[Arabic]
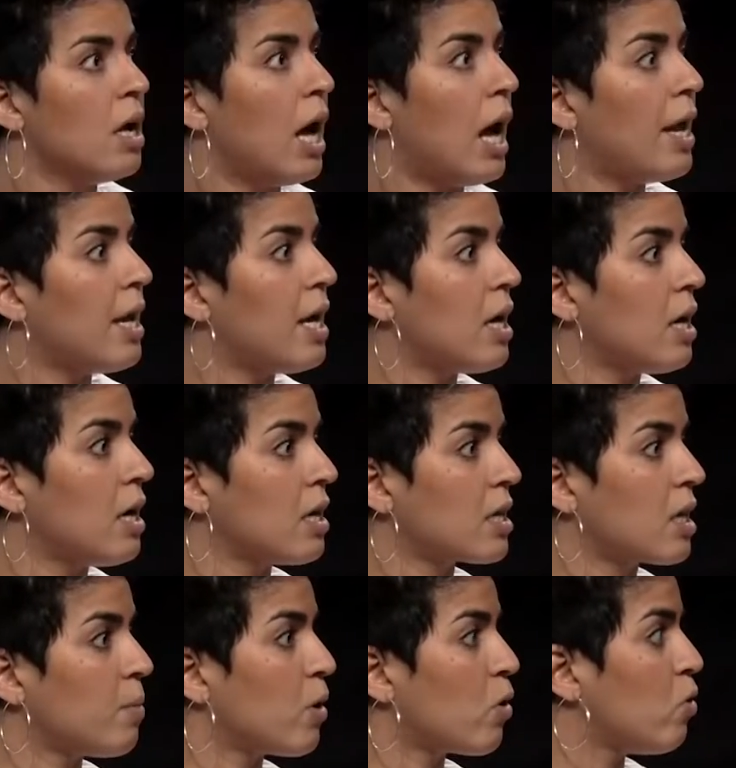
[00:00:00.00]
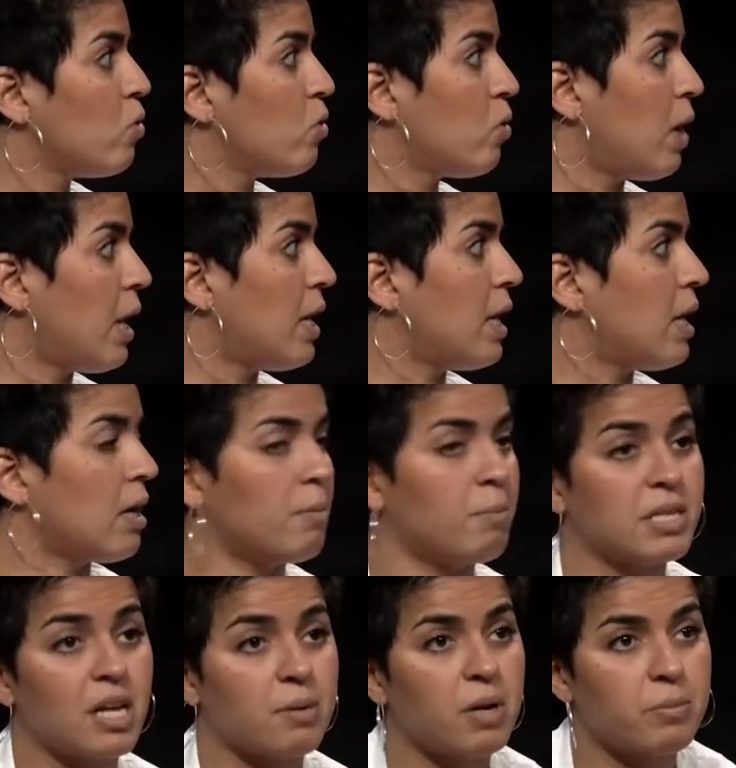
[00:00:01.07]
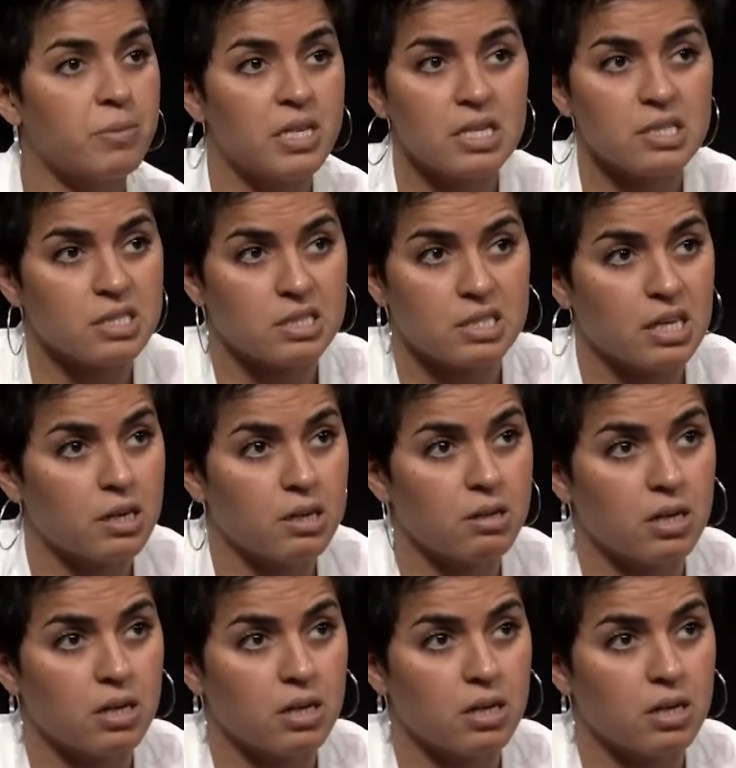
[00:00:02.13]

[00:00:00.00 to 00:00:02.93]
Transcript: انا كما نقولوا على مدام لا مينيس